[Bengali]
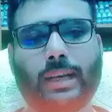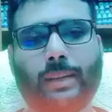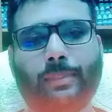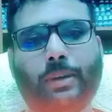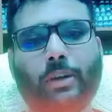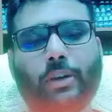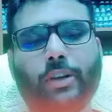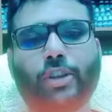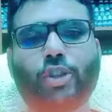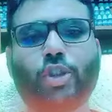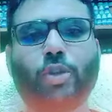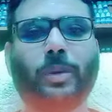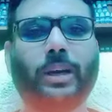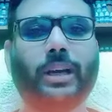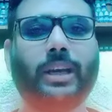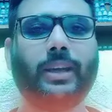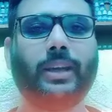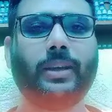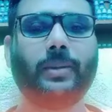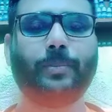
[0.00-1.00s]
আমরা অনেক
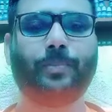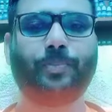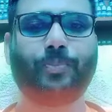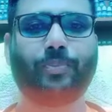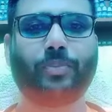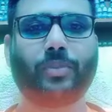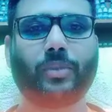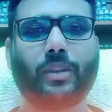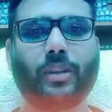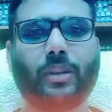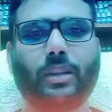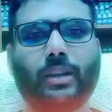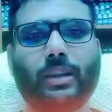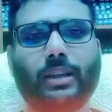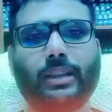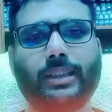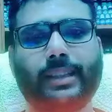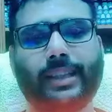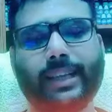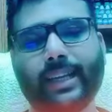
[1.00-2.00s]
সময়
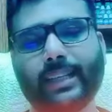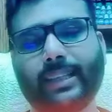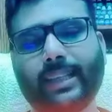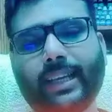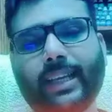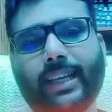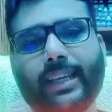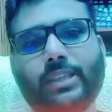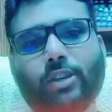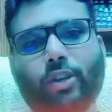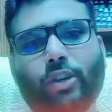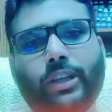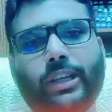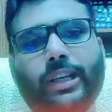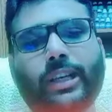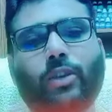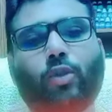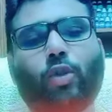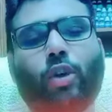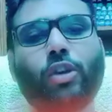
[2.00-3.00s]
দেখে থাকি যে
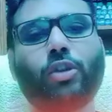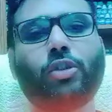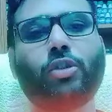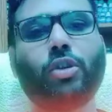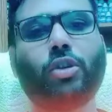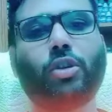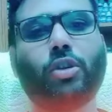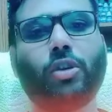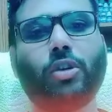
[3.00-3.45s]
অনেকের কণ্ঠ